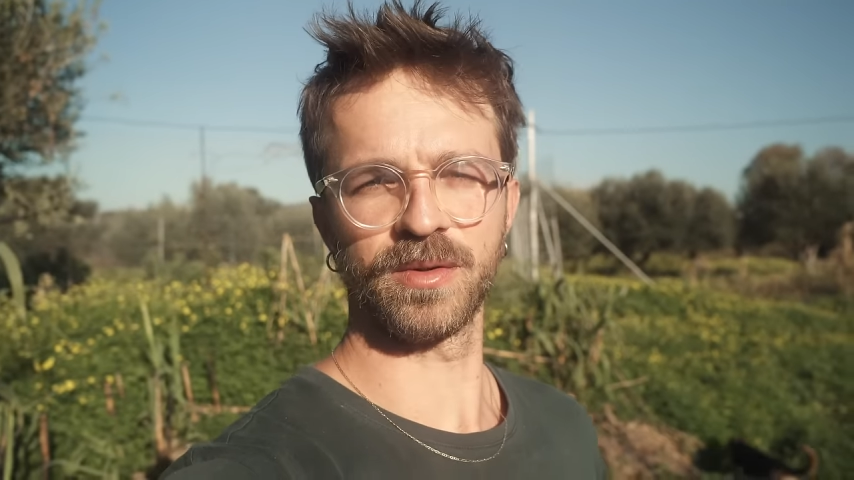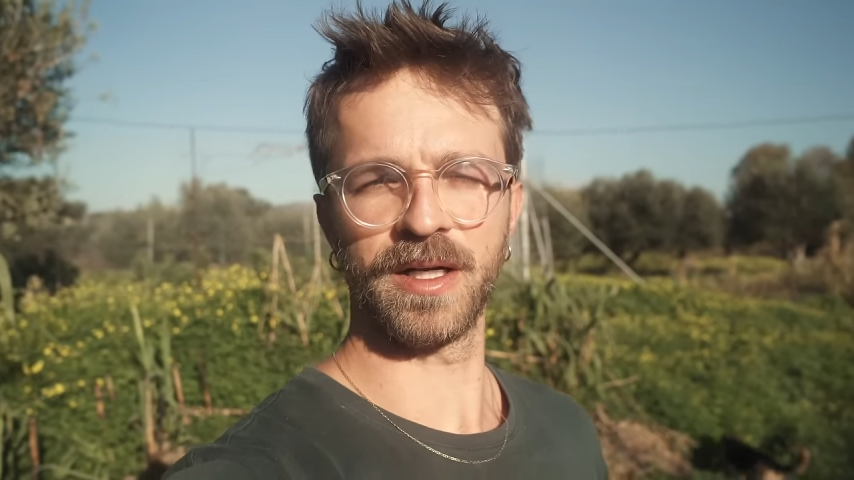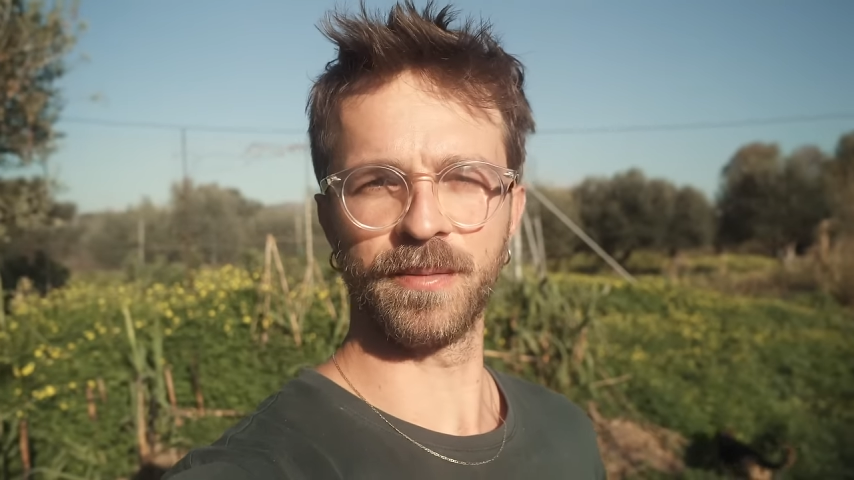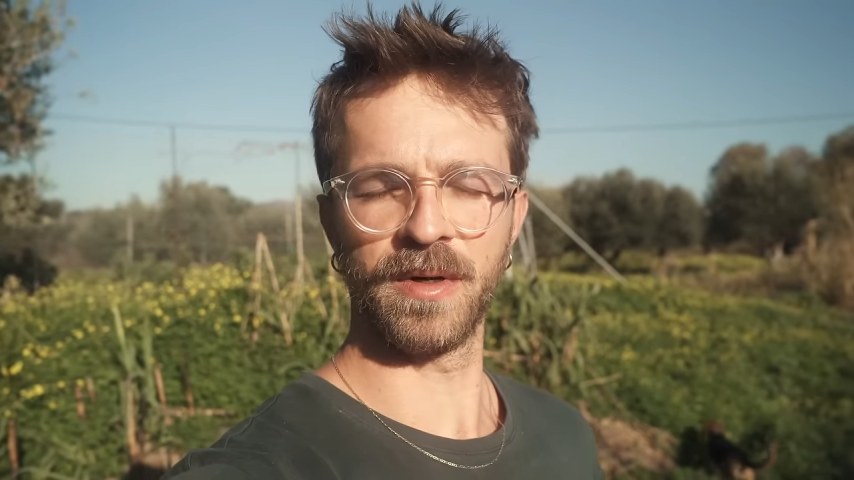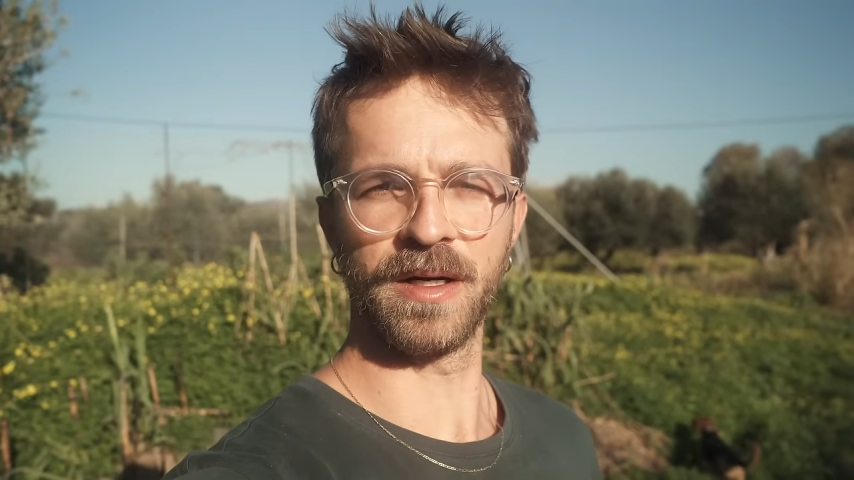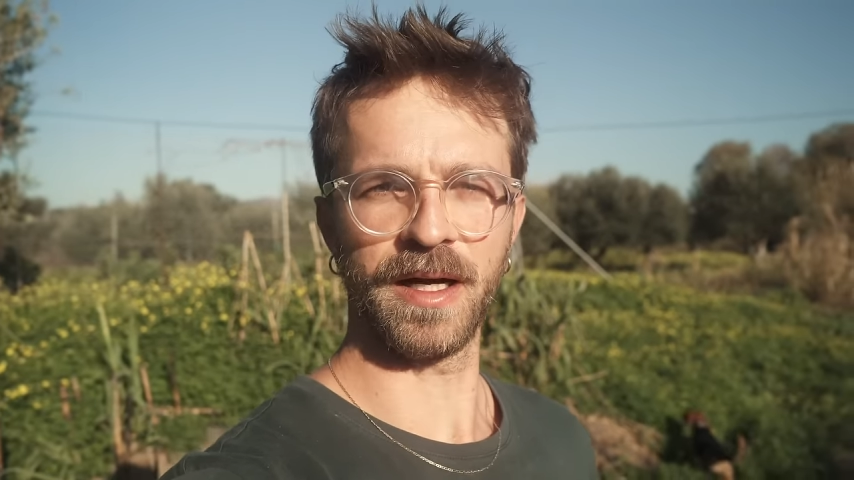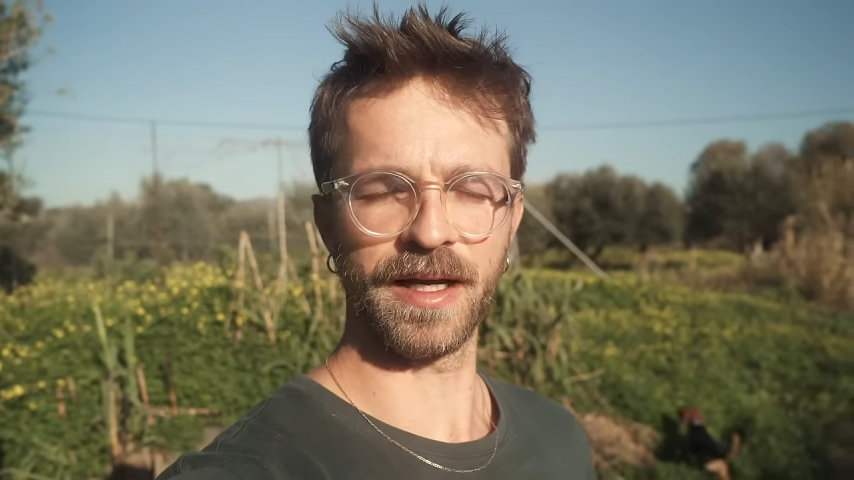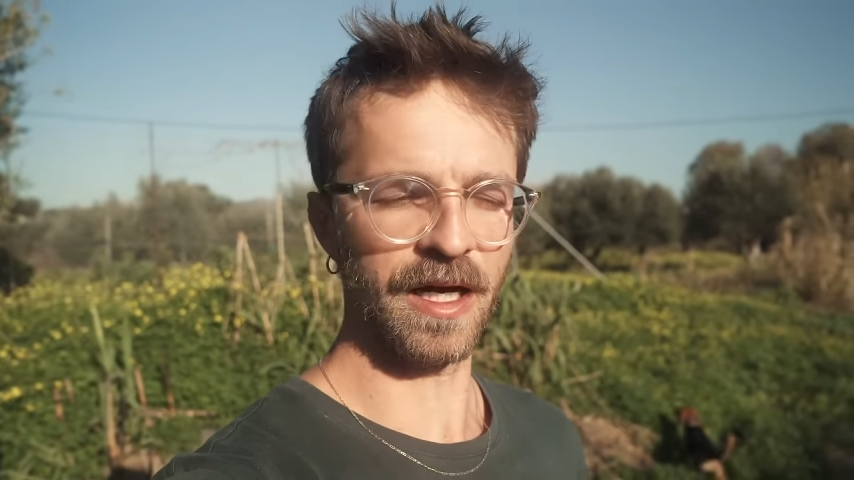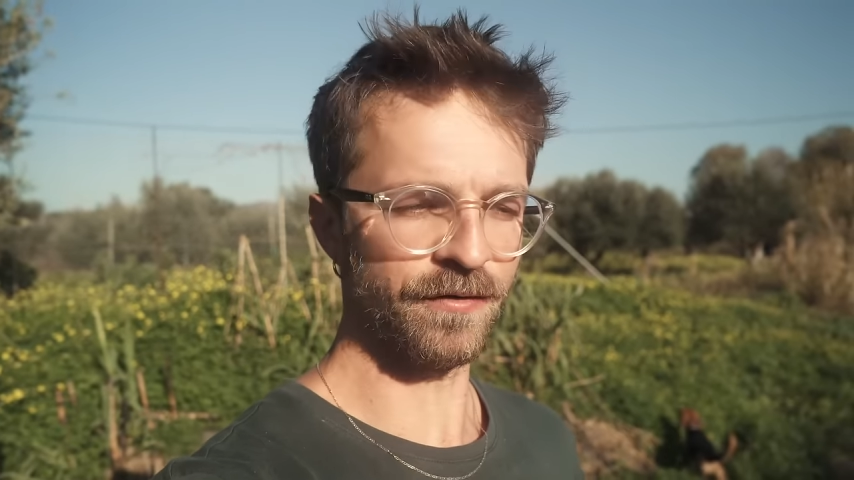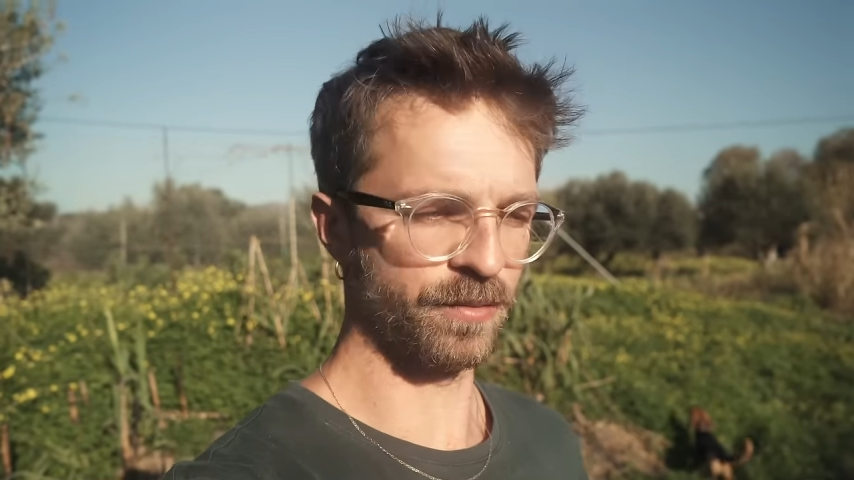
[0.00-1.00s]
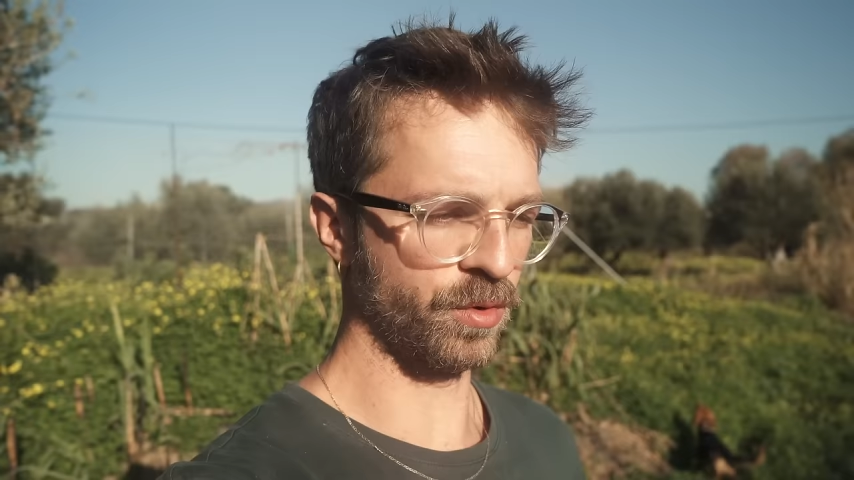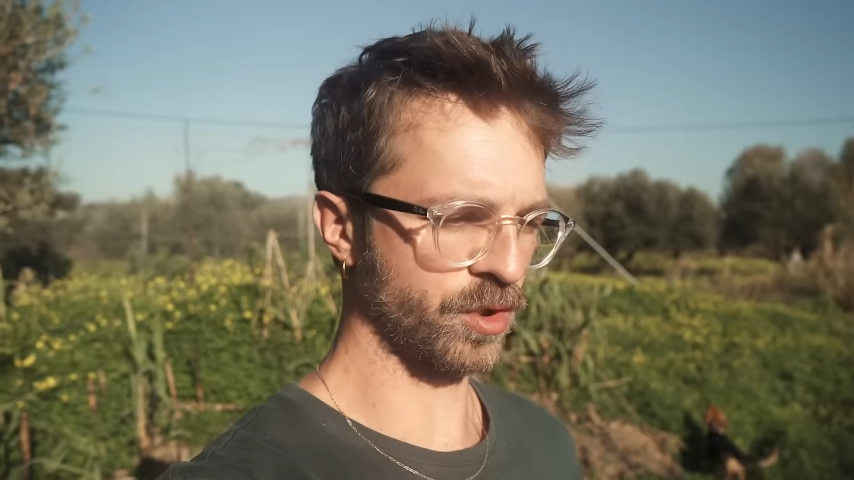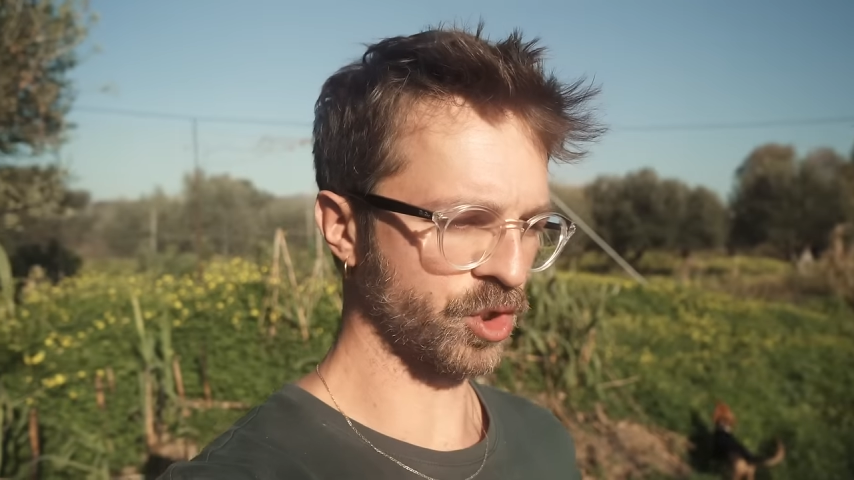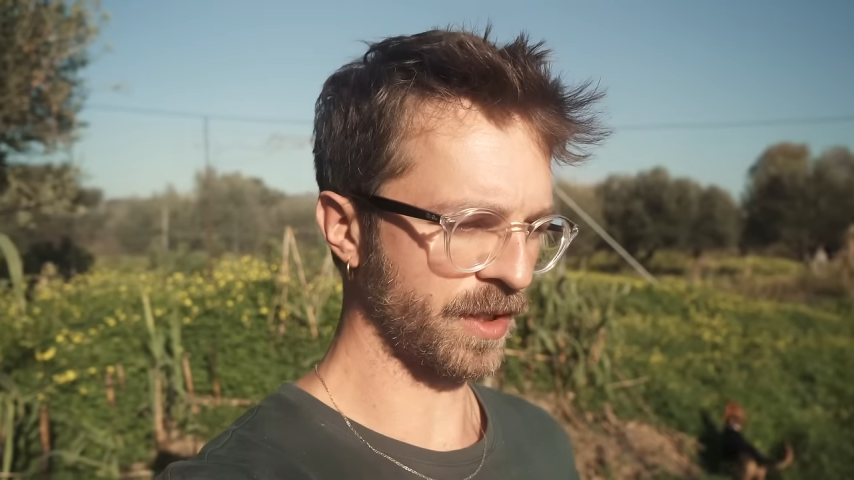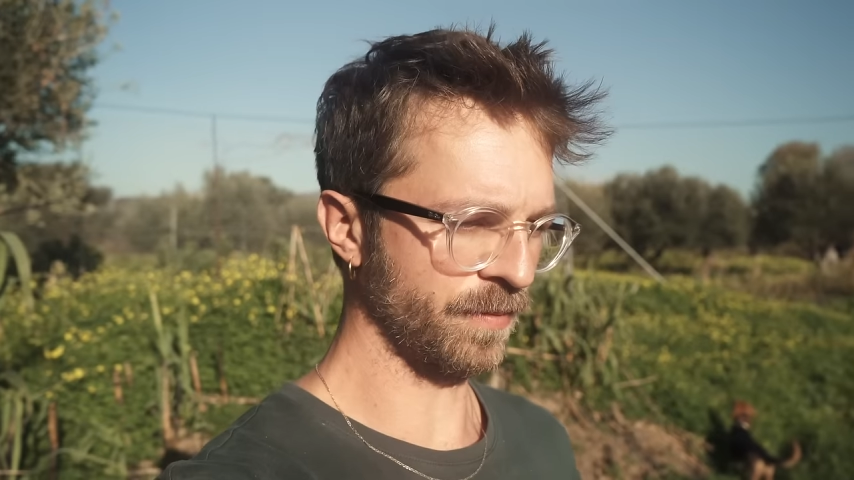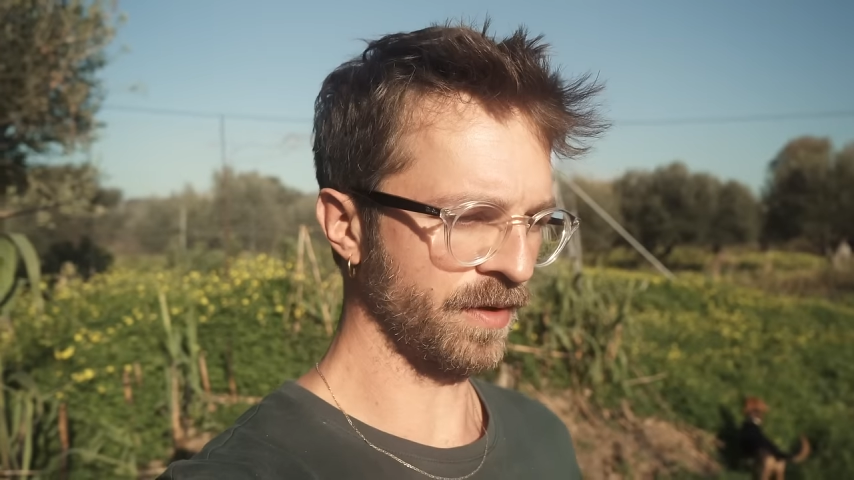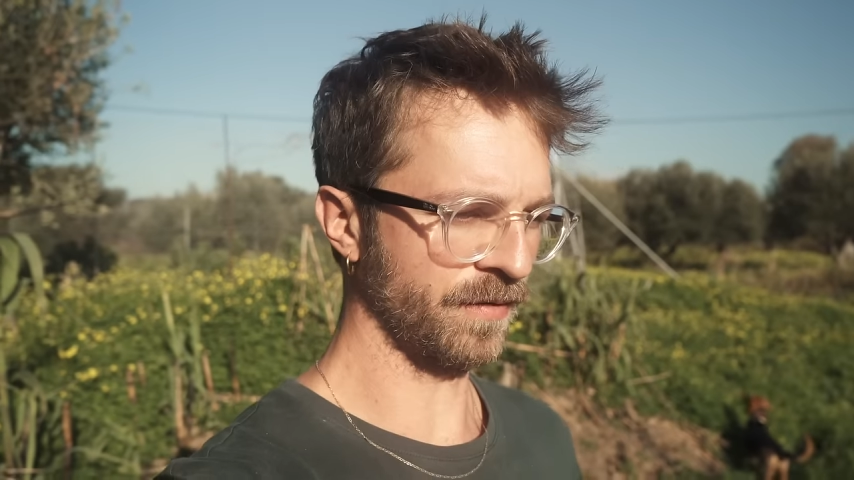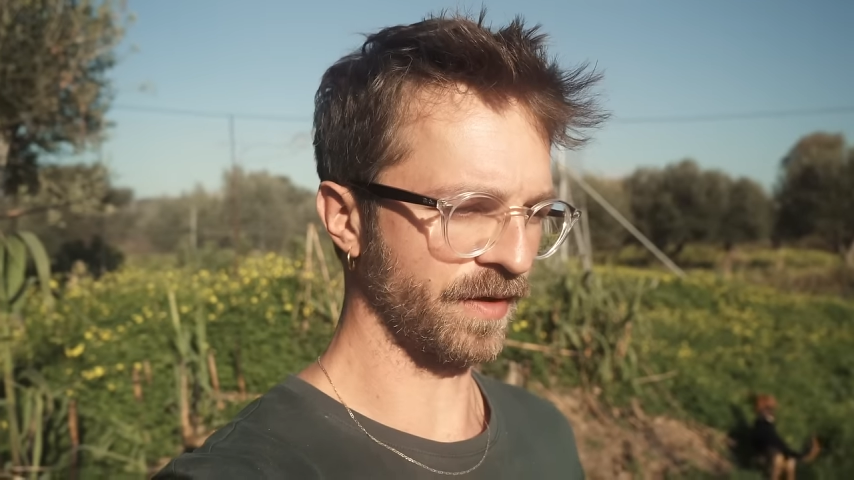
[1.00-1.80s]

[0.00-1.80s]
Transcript: und haben ein Kaffeebuch geschrieben,